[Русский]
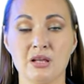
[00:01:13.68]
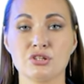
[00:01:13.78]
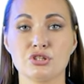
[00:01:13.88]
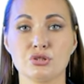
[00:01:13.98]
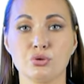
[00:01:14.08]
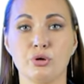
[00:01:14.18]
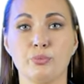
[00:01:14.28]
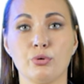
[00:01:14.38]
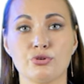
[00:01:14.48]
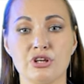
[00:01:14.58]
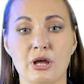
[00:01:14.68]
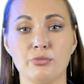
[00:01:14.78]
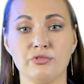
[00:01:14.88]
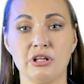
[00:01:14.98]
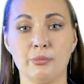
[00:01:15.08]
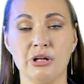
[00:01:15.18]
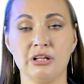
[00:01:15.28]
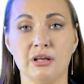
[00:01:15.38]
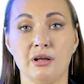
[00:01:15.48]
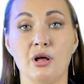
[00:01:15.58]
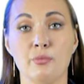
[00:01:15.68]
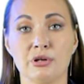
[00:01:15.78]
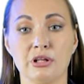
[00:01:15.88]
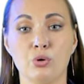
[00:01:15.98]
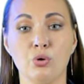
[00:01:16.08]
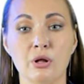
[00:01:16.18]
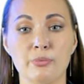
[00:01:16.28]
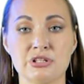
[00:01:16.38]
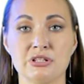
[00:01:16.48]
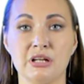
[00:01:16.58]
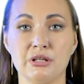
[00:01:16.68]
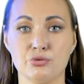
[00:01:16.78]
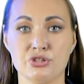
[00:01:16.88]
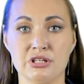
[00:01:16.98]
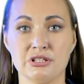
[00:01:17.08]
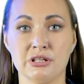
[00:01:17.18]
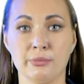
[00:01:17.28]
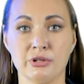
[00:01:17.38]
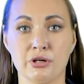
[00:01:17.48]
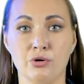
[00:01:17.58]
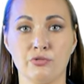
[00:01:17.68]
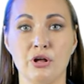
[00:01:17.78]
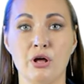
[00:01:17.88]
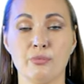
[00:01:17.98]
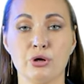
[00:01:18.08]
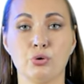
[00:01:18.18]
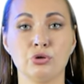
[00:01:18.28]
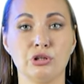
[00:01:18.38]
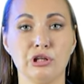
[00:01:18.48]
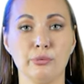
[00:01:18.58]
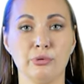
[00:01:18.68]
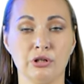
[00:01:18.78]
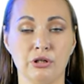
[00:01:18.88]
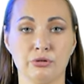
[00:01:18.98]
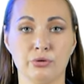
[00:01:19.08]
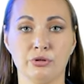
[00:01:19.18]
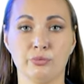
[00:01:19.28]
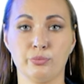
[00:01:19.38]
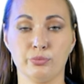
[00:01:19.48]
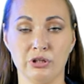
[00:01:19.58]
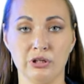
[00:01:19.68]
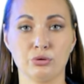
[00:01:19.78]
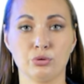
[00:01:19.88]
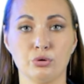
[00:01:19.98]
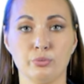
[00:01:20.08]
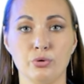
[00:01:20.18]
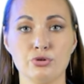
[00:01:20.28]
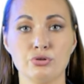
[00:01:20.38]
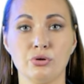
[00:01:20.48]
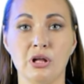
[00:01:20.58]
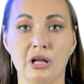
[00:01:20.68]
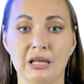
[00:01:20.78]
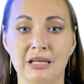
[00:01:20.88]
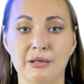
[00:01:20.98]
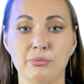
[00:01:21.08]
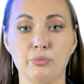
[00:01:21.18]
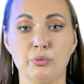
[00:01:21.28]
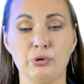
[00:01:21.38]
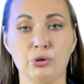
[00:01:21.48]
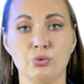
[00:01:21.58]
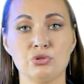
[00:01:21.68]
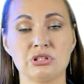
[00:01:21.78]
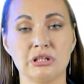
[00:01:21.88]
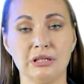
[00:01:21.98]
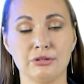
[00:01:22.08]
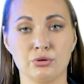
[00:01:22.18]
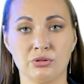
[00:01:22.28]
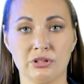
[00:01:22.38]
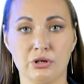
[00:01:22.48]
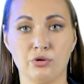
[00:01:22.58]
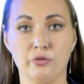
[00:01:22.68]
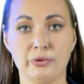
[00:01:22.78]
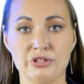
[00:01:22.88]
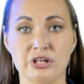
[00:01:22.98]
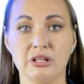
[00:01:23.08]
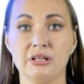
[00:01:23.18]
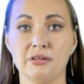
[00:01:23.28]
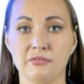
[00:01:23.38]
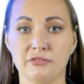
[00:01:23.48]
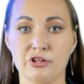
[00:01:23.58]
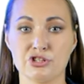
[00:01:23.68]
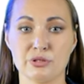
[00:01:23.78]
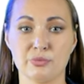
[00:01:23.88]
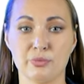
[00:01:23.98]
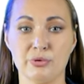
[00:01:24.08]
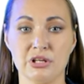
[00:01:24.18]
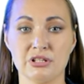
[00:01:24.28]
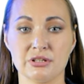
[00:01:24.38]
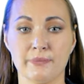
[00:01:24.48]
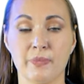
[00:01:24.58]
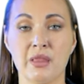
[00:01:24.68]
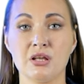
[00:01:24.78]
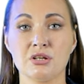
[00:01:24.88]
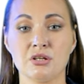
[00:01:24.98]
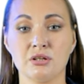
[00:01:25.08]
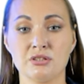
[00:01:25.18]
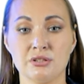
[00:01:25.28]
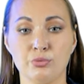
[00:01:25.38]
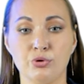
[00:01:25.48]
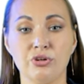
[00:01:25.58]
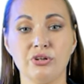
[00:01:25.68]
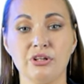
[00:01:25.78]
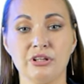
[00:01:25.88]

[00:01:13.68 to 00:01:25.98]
Шестое. Получаем уведомление. Протокол о признании участником торгов, приходит либо на, электронно, на электронную почту, либо публикуется на электронно-торговой площадке в личном кабинете. Седьмое.